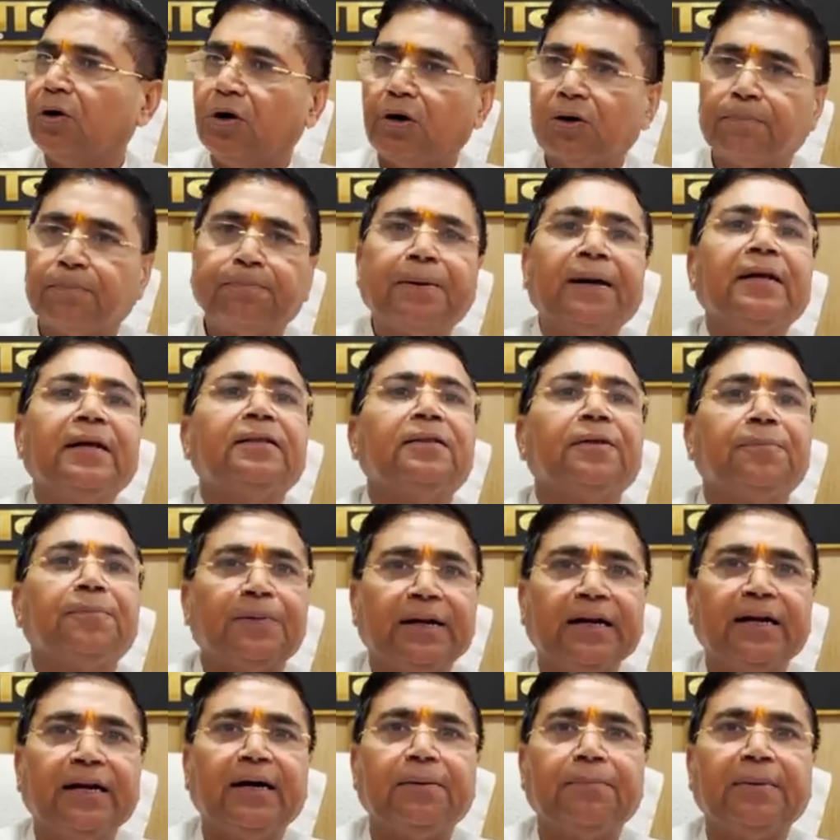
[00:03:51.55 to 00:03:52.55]
और बेहतर
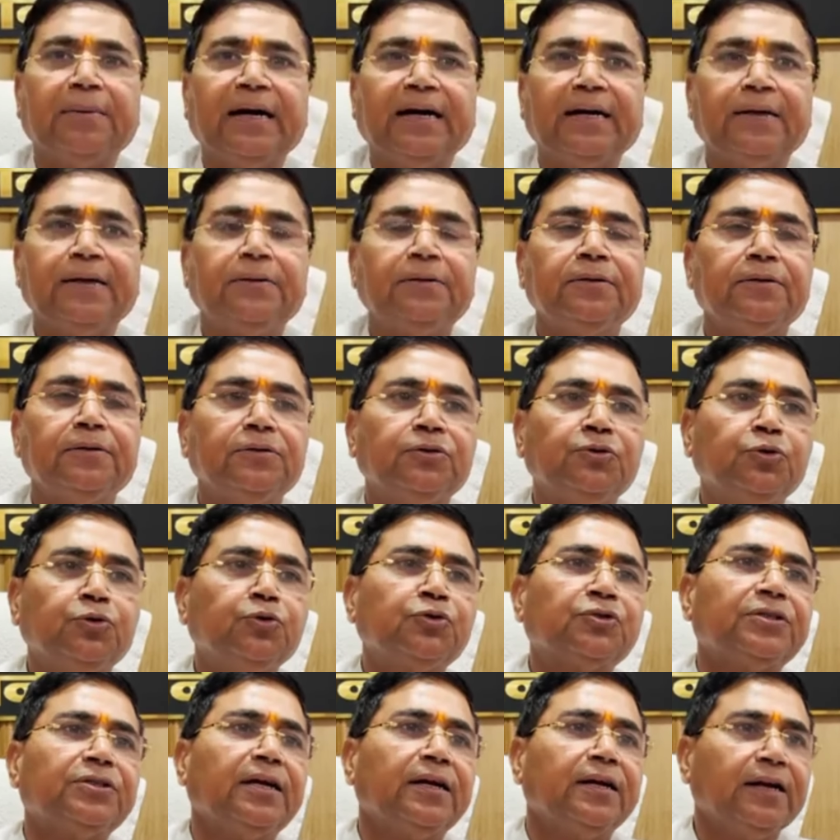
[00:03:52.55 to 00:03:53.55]
परिणाम आए
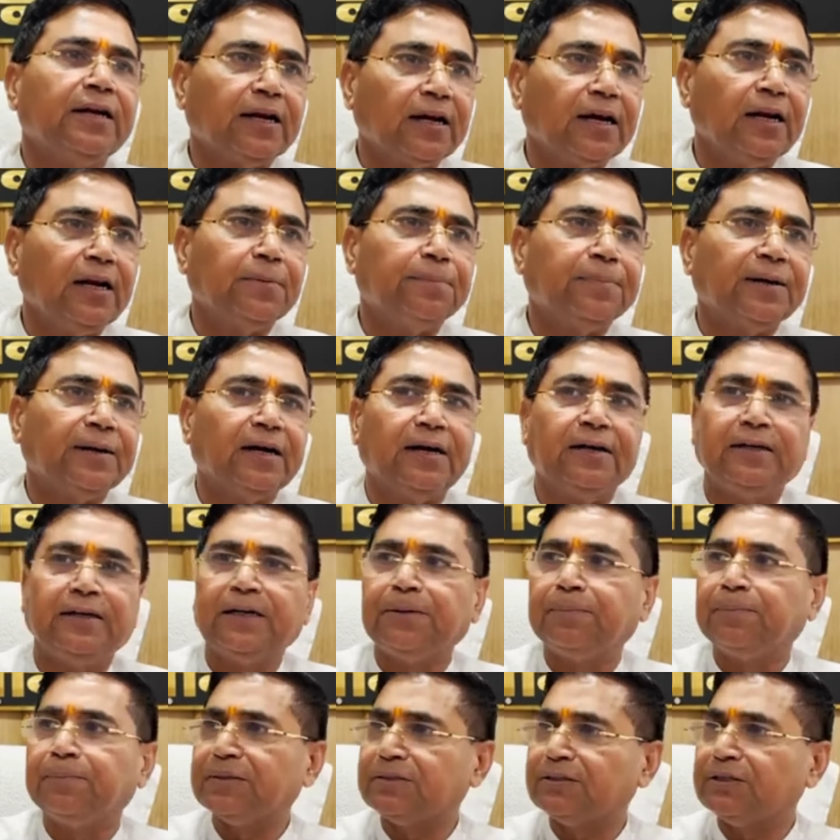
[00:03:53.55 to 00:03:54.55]
दूसरा नकल पे
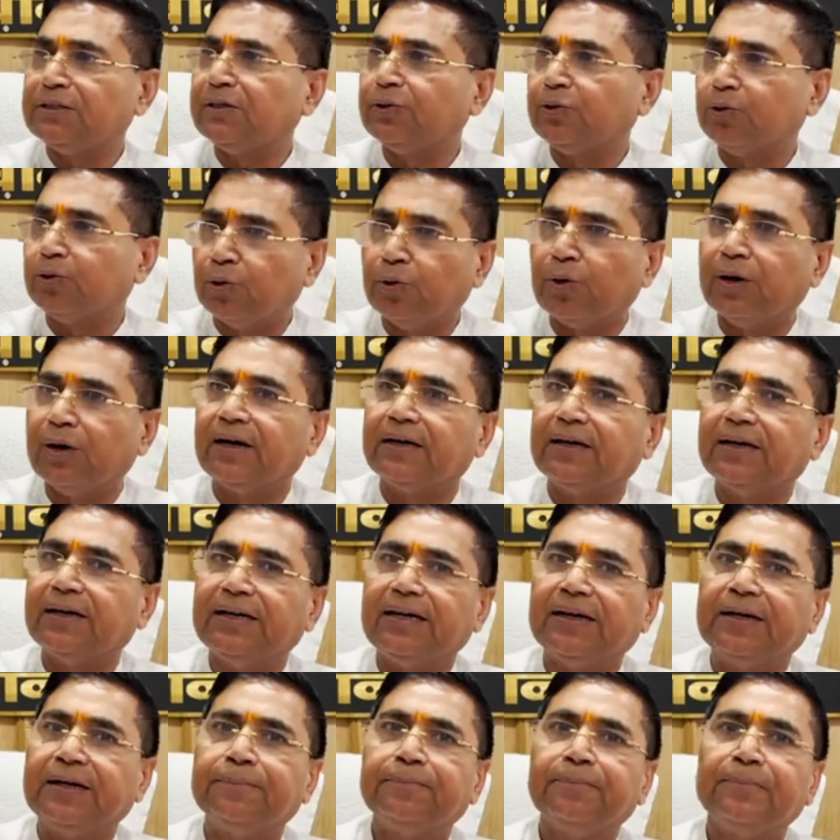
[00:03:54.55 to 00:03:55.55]
100 परसेंट रोक लग
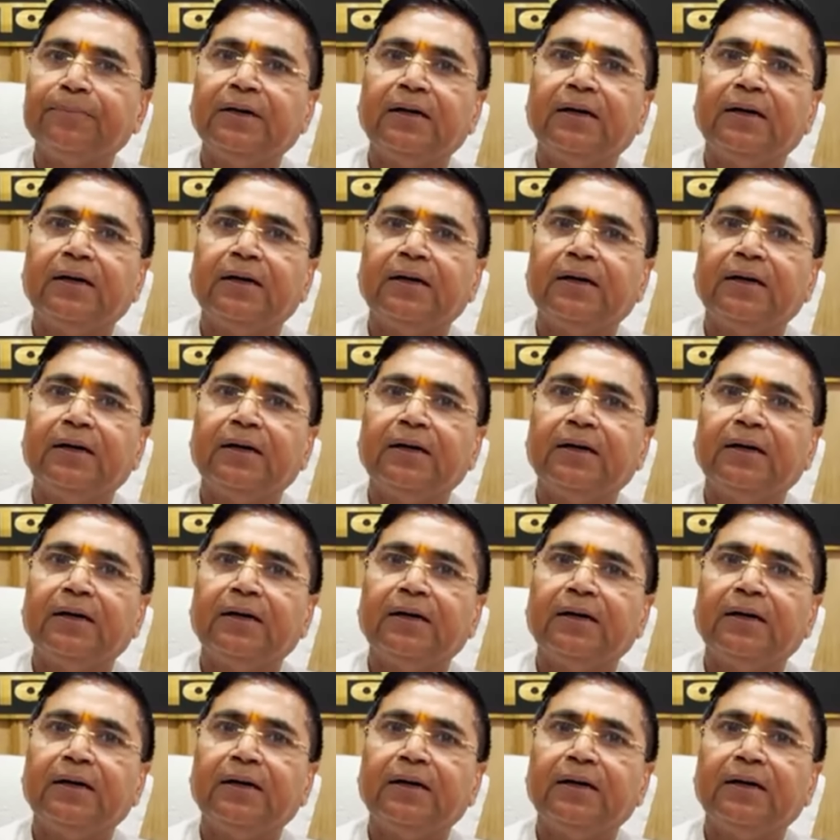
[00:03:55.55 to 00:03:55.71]
गई है